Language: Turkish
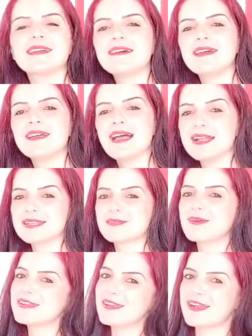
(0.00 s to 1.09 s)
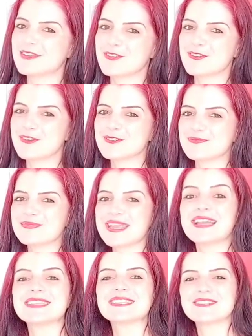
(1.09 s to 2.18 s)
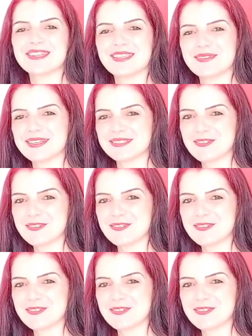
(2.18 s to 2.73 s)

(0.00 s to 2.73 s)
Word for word: da her zaman yarar görüyorum. Kendinize çok iyi bakın.